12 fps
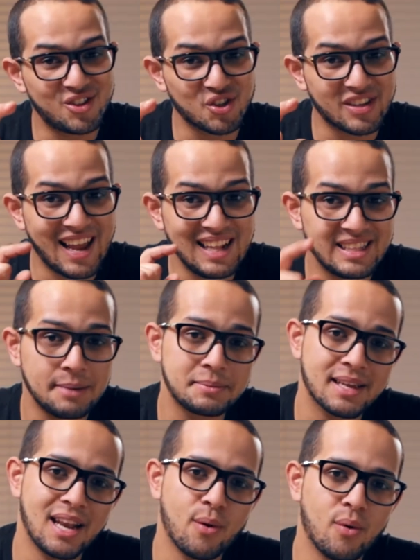Entonces, el
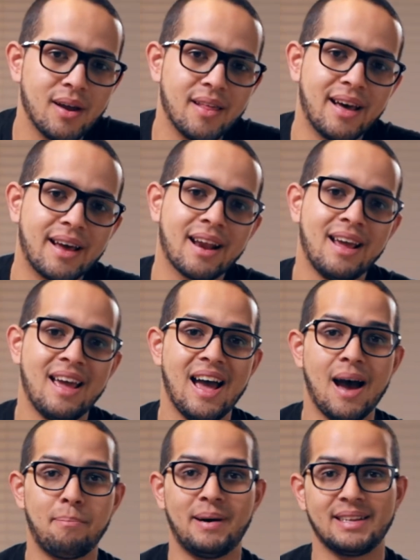tips que les voy a dar
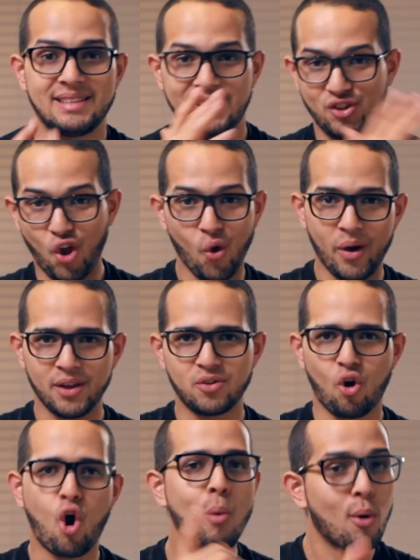Aparte de todo
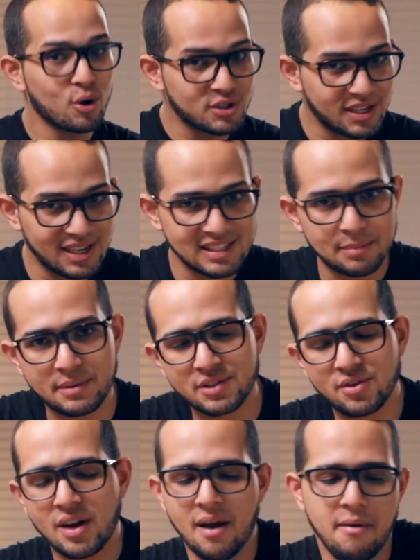esto, ¿cómo consiguen esa
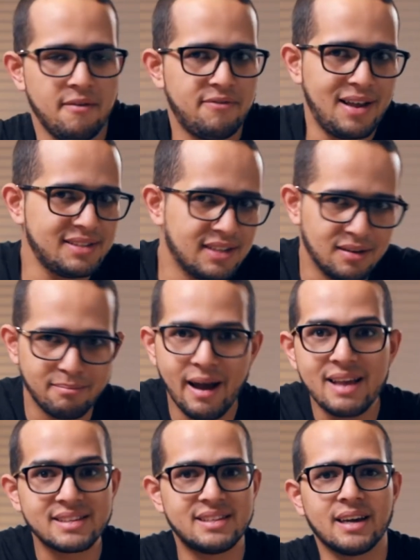persona? Fácil,
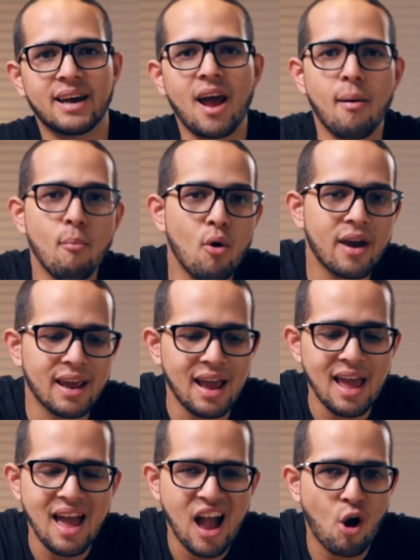vayan a Instagram, busquen
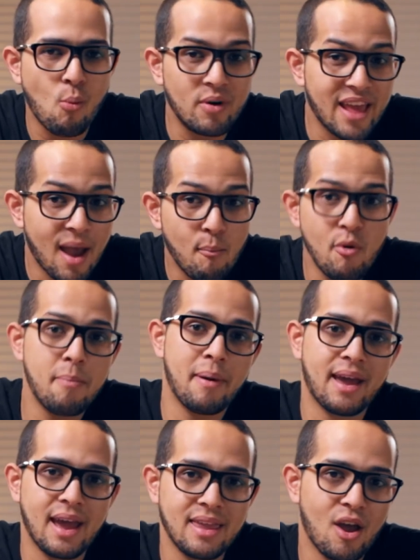comunidades muy
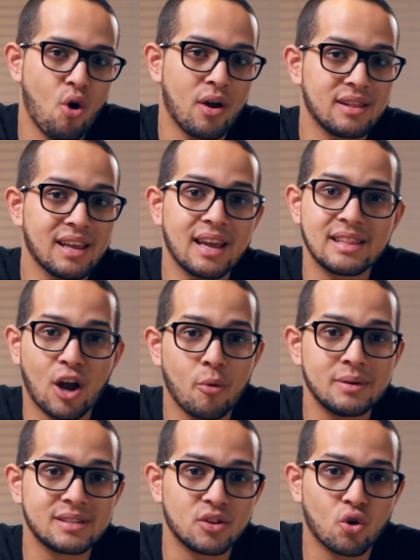pequeñas o gente que está
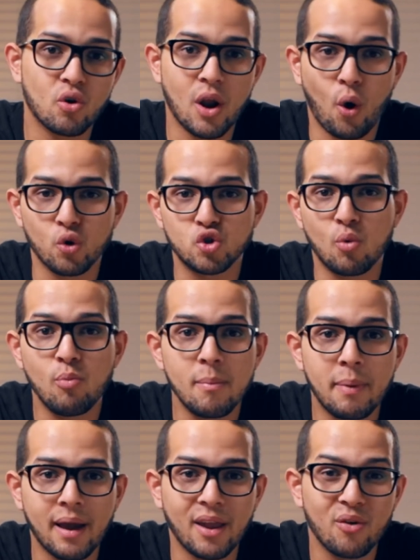comenzando con negocios muy
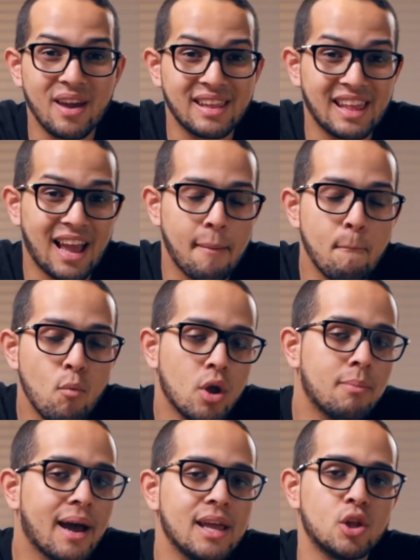pequeños y tengan muy
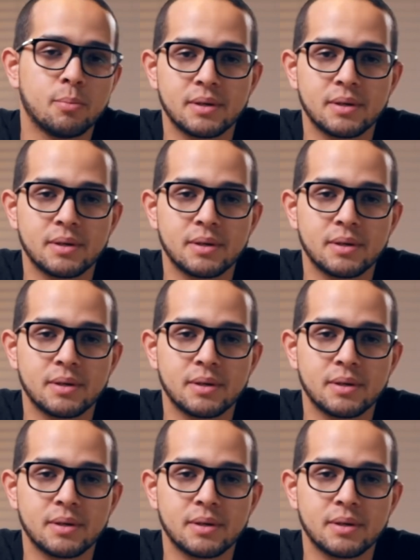bajito